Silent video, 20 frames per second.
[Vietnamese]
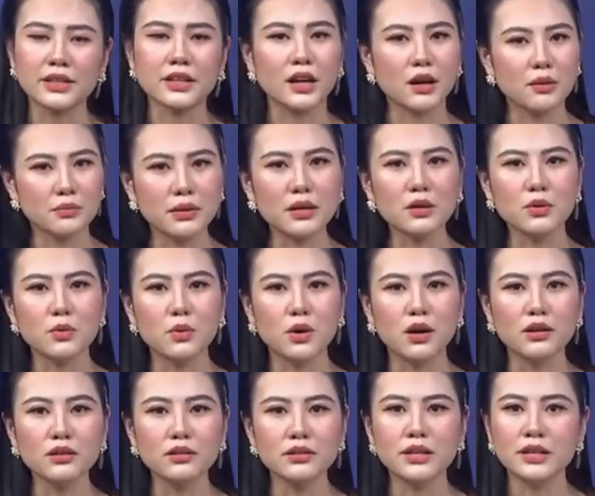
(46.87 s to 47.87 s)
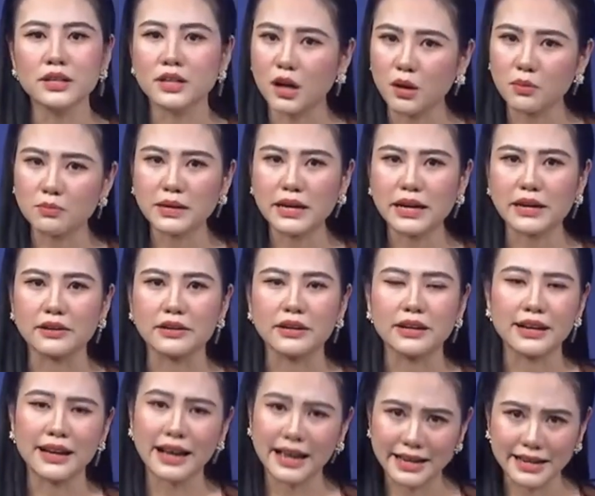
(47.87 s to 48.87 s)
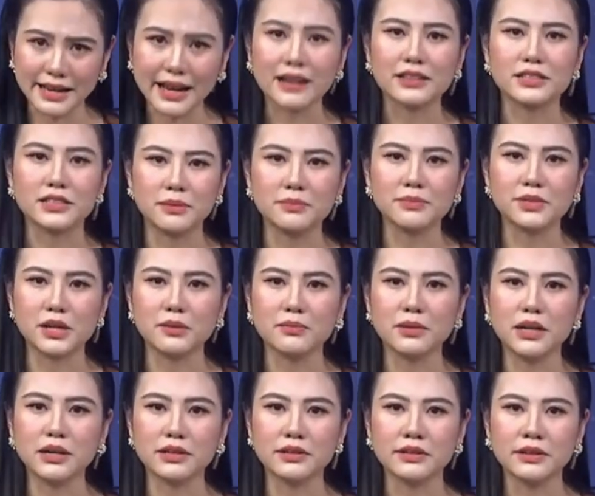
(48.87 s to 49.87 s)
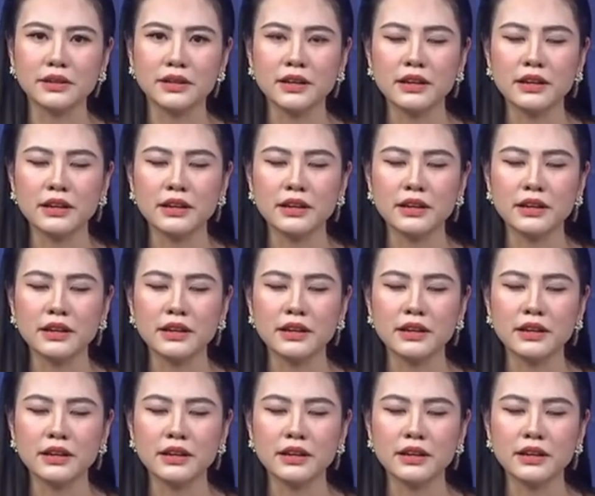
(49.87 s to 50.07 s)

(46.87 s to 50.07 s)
không nước uống, không điện ngày càng trầm trọng hơn